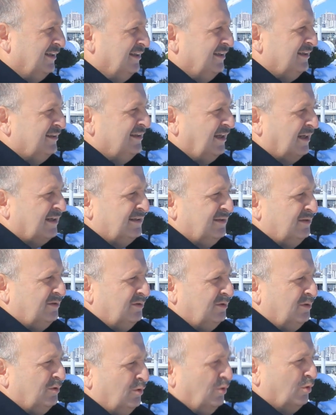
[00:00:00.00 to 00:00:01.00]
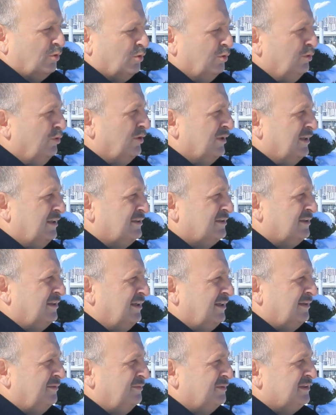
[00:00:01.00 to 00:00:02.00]
Evet. Yarın okul
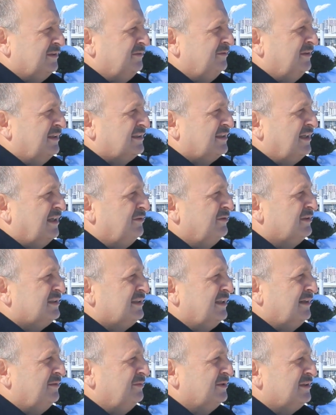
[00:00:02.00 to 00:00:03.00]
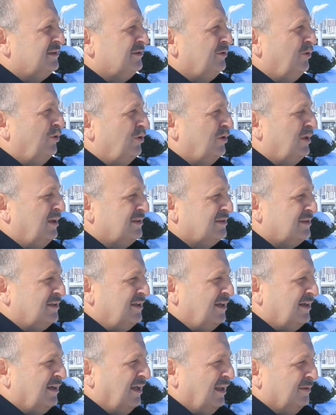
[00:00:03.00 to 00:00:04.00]
öğrencilerimizin ve servislerimizin de
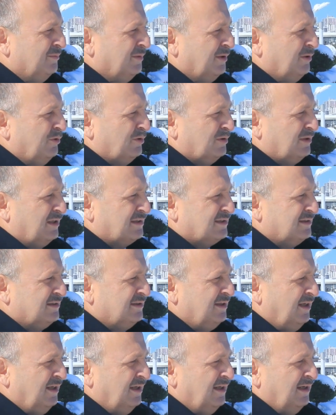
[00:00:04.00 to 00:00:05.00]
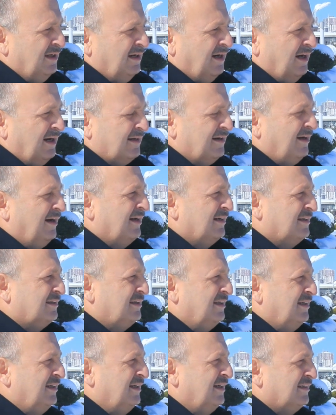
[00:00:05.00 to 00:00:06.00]
öğrencileri alma noktasında ara
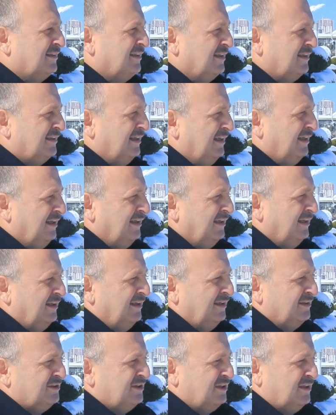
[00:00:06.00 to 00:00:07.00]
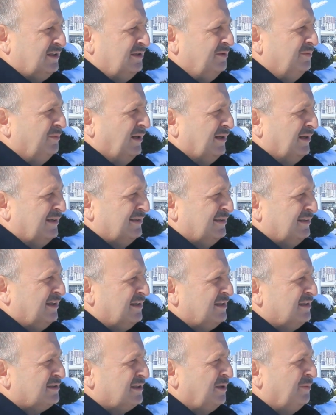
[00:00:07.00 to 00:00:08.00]
arterlerde de ciddi
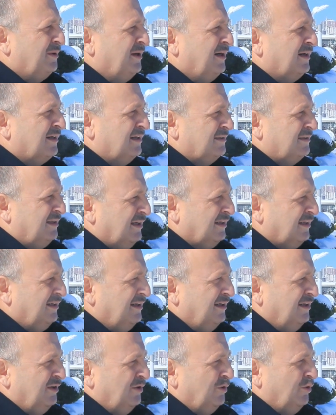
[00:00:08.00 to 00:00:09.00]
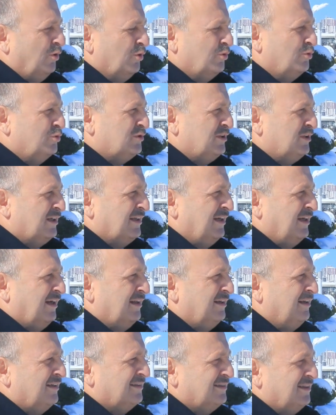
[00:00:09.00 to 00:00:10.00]
manada sabaha kadar o
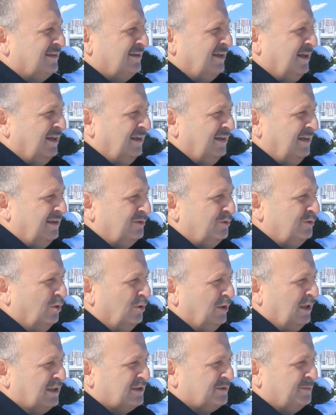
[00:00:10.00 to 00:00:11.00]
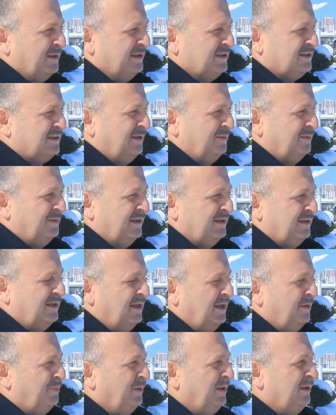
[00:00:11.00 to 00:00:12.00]
güzergahlarda da yol açma
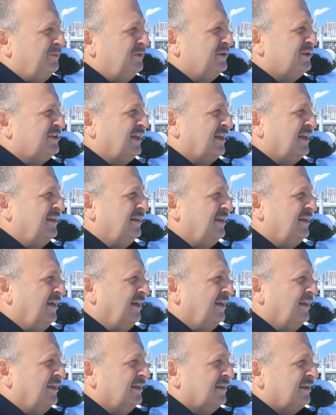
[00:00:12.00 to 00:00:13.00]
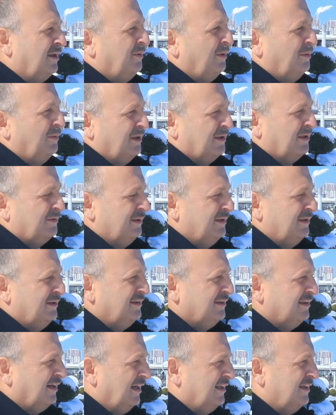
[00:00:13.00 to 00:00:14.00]
işlemlerini epey bir şekilde
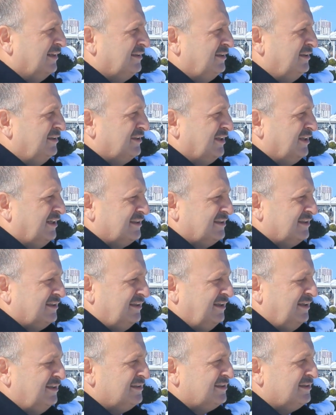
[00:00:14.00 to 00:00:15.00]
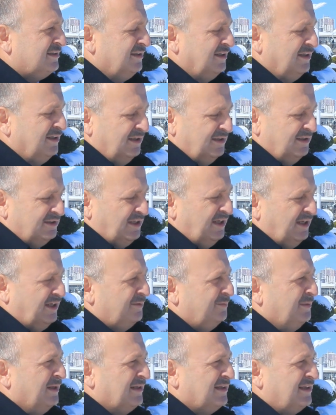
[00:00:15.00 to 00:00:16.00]
tamamlanmanın gayreti içerisindeyiz.
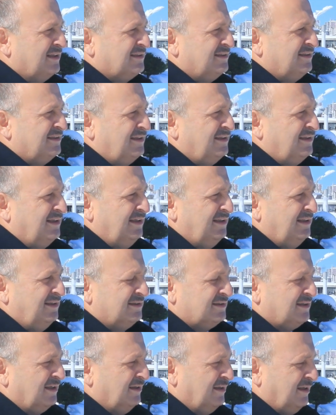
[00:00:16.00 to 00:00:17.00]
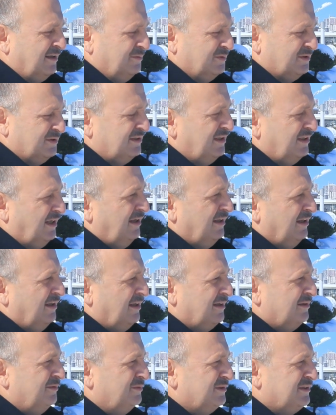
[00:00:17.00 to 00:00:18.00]
Şehir merkezinde de insanlarımızın,
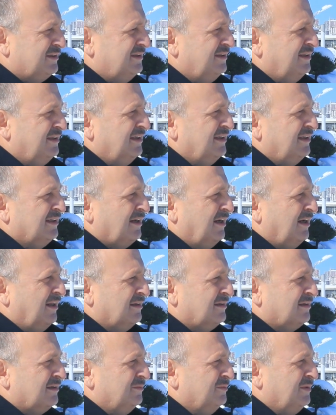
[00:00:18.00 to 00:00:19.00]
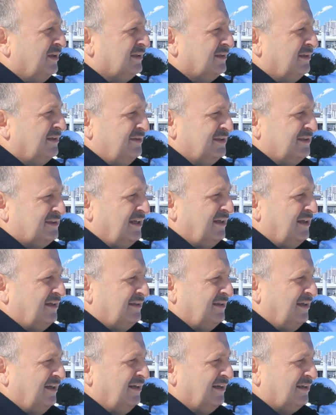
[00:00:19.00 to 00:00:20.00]
yayalarımızın kaldırımlarda
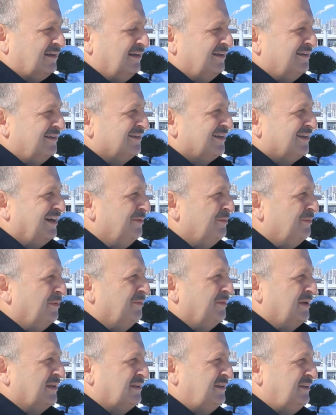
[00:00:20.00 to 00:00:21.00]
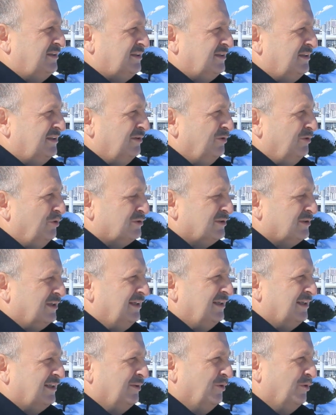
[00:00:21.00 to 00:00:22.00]
vesairede ayaklarının kaymaması için
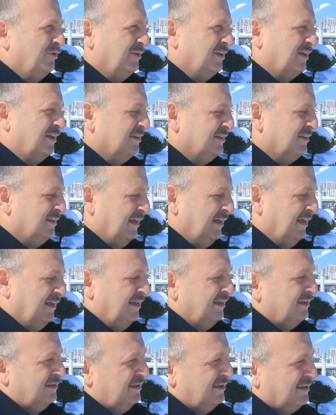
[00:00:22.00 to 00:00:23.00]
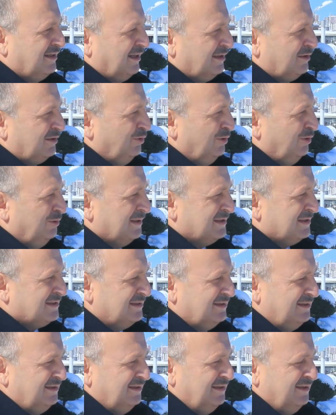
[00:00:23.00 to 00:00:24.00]
özellikle onların da dikkatli
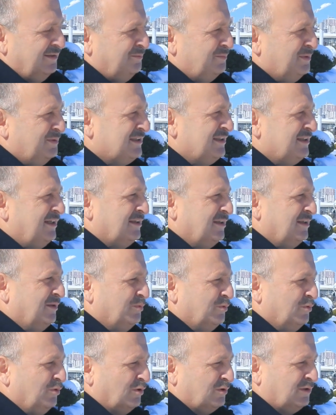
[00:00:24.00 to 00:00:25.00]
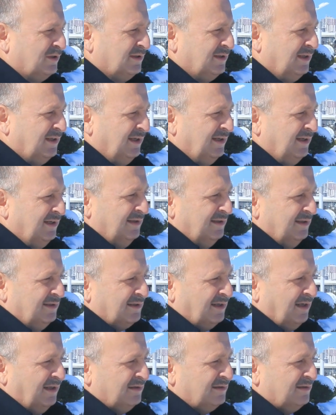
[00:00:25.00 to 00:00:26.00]
olmasını bizler de bu noktada
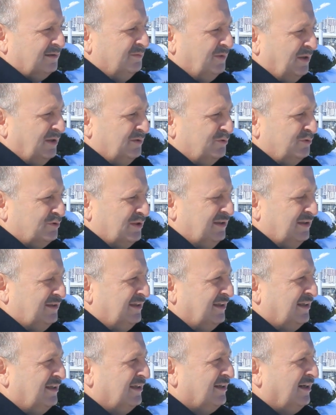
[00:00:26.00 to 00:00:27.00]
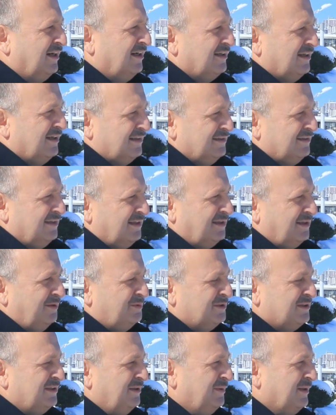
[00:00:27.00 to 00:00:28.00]
kaldırımların üzerindeki karları da
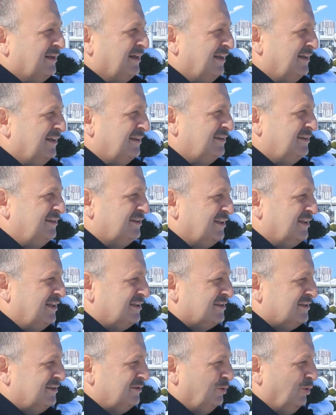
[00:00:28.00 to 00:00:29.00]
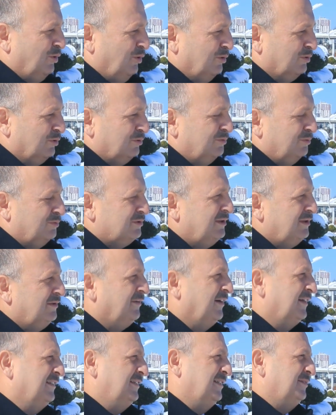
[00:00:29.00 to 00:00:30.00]
temizleme gayreti içerisinde
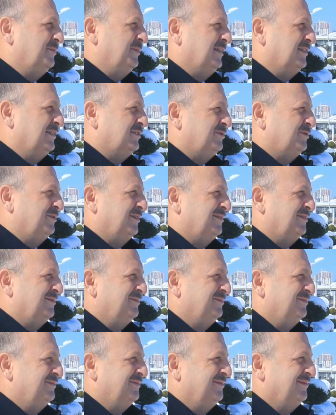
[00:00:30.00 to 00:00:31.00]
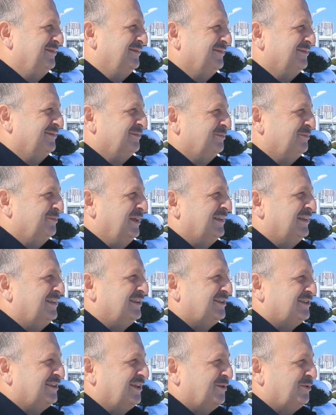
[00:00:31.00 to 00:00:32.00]
olduğumuzu ifade etmek istiyorum. Peki çok teşekkür
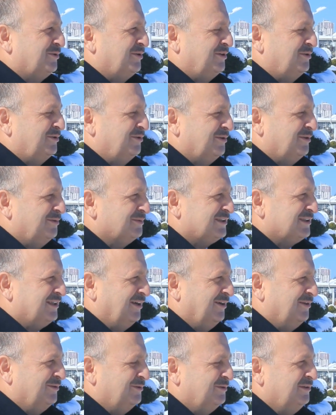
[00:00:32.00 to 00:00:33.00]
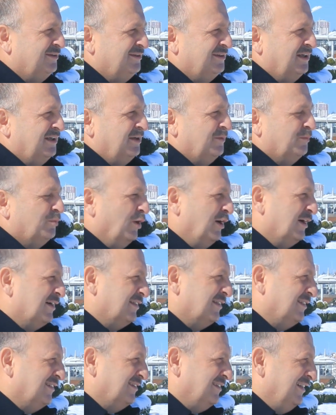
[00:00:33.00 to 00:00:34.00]
ederiz başkanım. Teşekkür ediyorum sağ olun. Bu
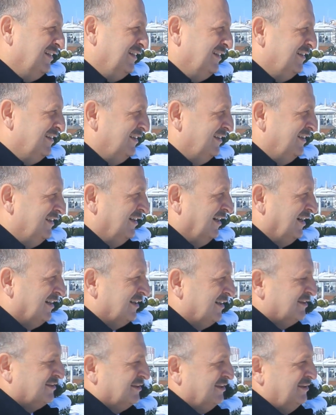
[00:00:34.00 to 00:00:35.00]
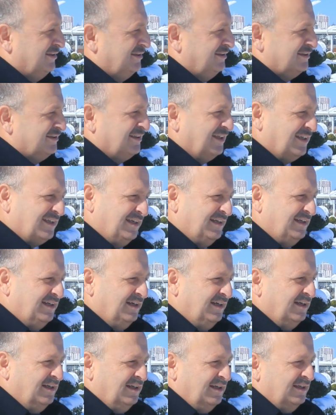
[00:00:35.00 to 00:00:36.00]
arada da e, aracılığınızda
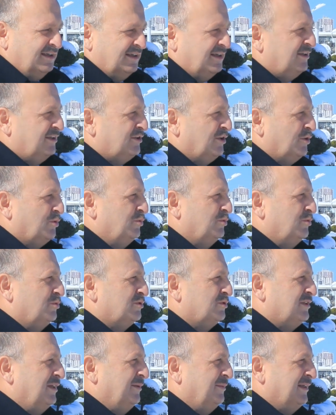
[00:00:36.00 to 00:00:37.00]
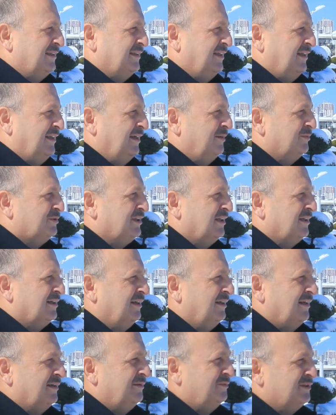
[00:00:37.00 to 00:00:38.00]
gene gece gündüz demeden hem
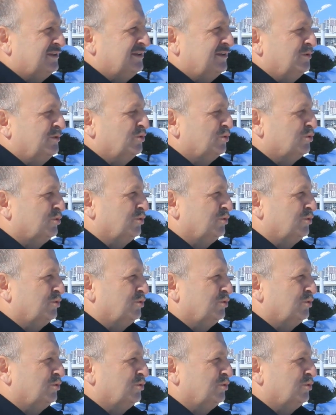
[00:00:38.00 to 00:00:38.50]
şehirlerimizin